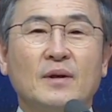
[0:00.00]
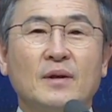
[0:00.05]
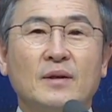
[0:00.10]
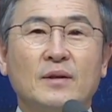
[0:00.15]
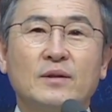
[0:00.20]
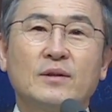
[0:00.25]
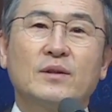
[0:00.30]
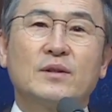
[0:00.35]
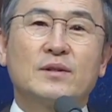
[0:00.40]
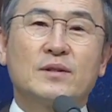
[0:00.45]

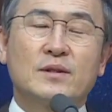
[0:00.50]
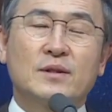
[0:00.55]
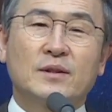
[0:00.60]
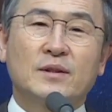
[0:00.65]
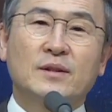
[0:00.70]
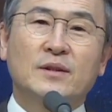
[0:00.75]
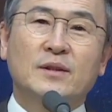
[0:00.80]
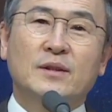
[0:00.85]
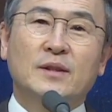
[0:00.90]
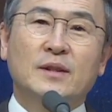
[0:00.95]

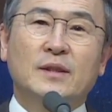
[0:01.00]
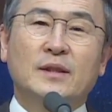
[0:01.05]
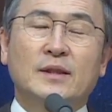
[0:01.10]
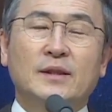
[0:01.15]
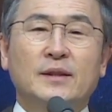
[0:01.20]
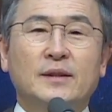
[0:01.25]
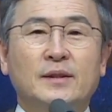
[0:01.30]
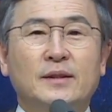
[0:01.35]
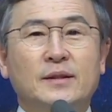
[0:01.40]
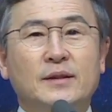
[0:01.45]
걸어서
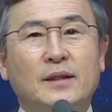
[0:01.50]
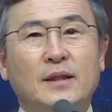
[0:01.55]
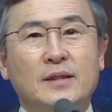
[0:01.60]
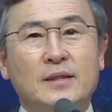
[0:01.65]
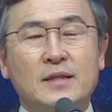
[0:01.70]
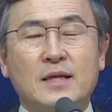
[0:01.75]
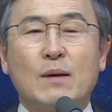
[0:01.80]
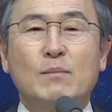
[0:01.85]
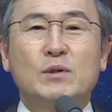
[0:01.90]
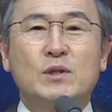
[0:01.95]
한
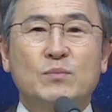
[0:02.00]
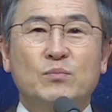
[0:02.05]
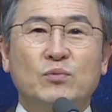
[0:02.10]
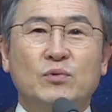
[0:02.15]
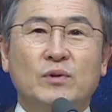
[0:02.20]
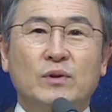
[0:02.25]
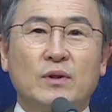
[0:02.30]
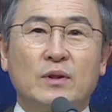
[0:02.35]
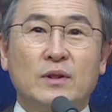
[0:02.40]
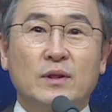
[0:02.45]
30분
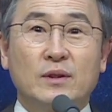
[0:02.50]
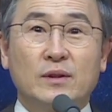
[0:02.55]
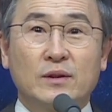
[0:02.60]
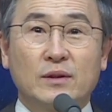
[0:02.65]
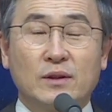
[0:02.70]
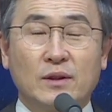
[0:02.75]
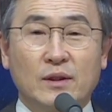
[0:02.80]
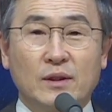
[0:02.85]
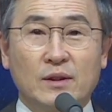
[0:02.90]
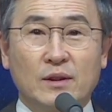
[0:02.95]
걸리는
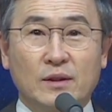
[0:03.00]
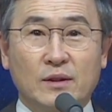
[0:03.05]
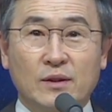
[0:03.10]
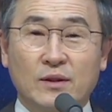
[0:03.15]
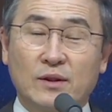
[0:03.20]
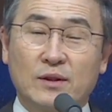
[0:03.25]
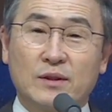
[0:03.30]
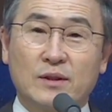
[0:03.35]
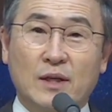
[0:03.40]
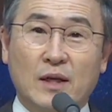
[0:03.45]
거리를
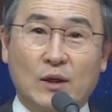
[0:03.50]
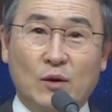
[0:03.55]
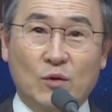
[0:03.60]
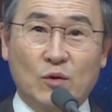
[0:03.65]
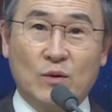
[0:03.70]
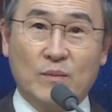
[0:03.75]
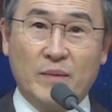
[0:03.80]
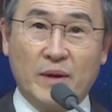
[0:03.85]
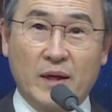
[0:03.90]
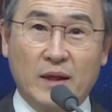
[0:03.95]
걸어서 학교를
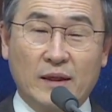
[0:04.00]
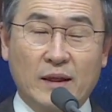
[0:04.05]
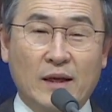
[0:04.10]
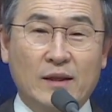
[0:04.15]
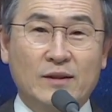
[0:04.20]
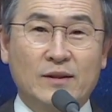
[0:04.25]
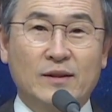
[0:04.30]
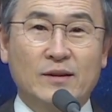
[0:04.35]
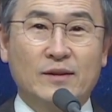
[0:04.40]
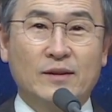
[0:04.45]
매일
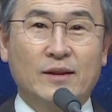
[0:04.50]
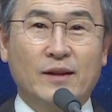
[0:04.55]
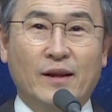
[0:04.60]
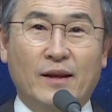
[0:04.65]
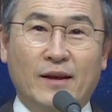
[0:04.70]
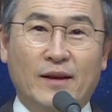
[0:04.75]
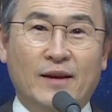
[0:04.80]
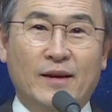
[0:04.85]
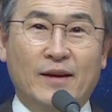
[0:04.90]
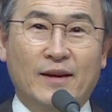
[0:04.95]
다녔는데
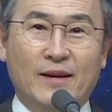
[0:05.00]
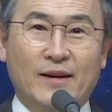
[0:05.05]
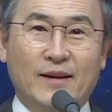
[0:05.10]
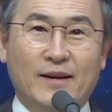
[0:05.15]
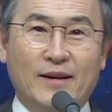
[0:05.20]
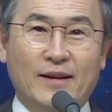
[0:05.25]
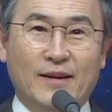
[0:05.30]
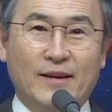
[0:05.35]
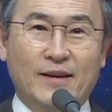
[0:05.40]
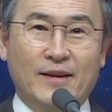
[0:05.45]

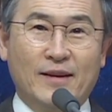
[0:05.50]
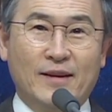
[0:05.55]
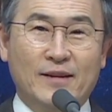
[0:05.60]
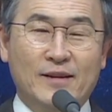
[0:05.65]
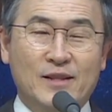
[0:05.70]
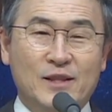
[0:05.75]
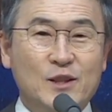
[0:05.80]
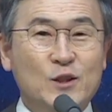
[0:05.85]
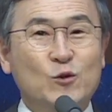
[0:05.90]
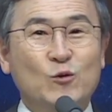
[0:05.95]

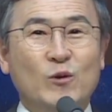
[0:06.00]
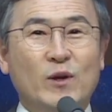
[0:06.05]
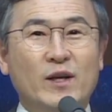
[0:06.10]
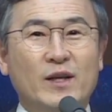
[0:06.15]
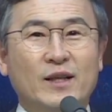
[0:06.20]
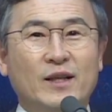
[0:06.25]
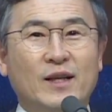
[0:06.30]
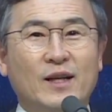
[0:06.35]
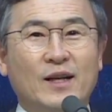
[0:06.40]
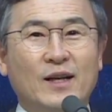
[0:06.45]

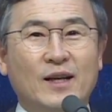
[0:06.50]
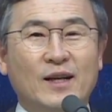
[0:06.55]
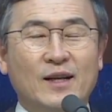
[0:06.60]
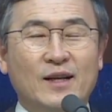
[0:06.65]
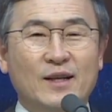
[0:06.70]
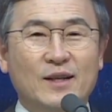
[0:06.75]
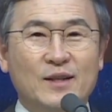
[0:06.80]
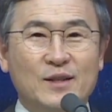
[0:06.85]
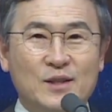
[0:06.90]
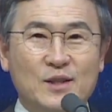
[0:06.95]
지루하니까
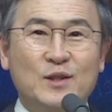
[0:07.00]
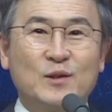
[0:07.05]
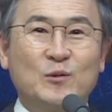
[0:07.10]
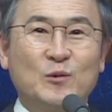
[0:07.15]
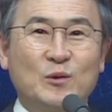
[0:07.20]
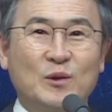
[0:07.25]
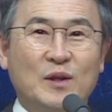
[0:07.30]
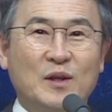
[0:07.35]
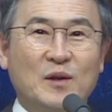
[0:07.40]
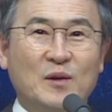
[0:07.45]

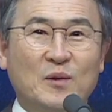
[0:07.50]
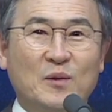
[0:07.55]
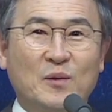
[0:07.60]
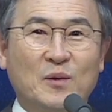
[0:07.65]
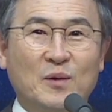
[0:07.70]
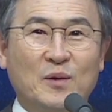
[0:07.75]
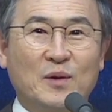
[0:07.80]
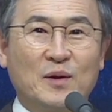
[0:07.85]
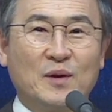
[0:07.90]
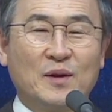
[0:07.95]

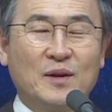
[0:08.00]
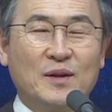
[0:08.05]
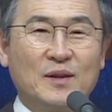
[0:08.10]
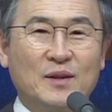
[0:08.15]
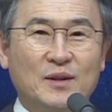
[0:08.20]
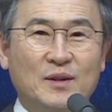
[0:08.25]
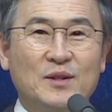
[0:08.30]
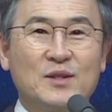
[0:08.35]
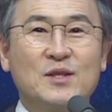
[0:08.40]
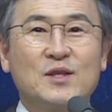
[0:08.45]
친구들하고
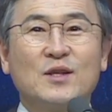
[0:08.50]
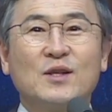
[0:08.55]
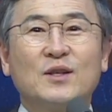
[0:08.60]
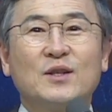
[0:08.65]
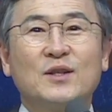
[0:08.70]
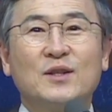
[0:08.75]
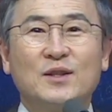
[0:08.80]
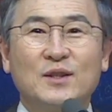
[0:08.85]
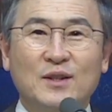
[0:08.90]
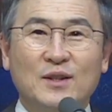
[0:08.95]
그
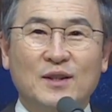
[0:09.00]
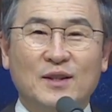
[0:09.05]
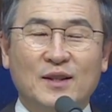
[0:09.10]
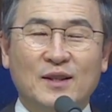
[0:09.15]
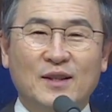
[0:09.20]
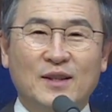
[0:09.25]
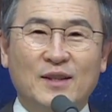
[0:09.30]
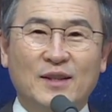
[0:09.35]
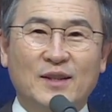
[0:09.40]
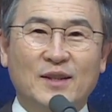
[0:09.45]
철길을
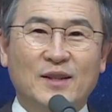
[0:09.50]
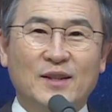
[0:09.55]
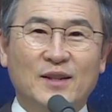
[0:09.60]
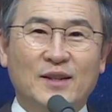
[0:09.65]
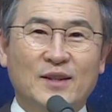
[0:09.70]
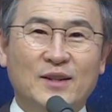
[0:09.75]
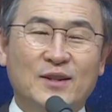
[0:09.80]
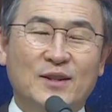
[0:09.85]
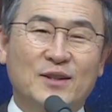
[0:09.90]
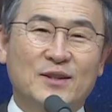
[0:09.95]

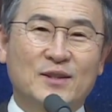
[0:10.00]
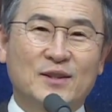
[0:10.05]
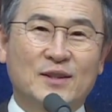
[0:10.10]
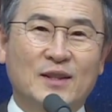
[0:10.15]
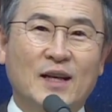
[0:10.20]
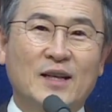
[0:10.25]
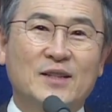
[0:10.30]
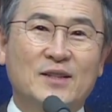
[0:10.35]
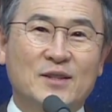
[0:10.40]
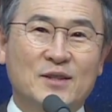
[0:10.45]
걸어서
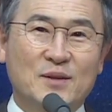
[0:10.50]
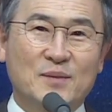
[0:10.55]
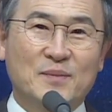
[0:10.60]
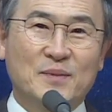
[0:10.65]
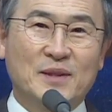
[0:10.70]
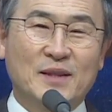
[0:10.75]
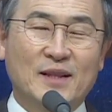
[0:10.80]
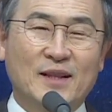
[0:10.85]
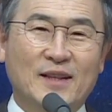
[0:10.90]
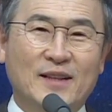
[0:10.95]

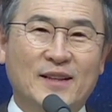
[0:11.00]
다녔습니다.